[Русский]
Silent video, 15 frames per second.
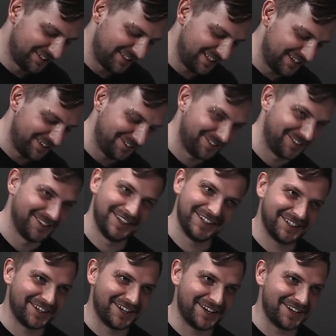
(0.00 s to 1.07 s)
Я говорю,
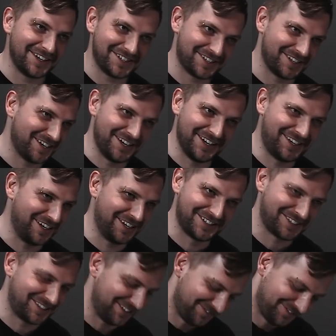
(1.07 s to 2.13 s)
это какашка,
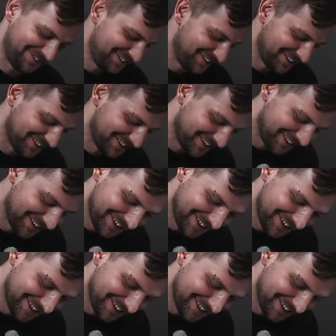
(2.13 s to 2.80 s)
какашка полная.